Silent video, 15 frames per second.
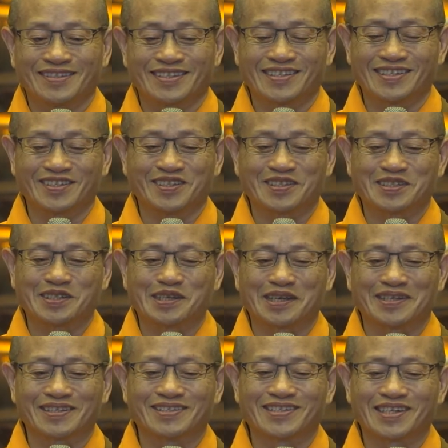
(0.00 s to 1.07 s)
就
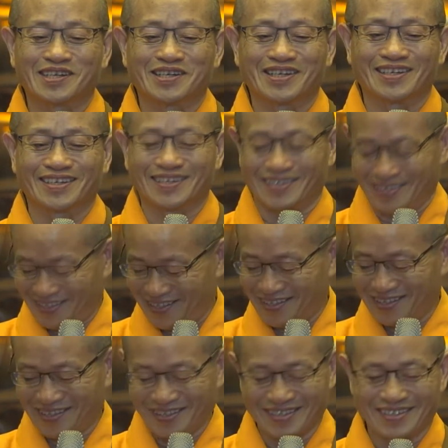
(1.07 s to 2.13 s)
借借
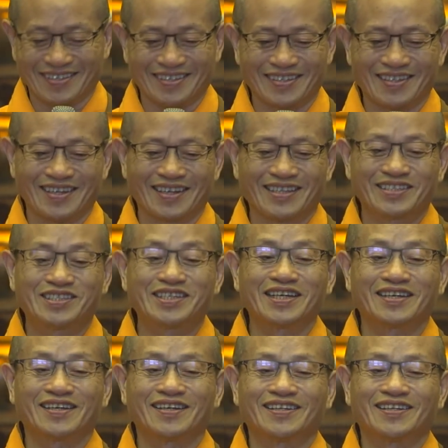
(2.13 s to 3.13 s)
借，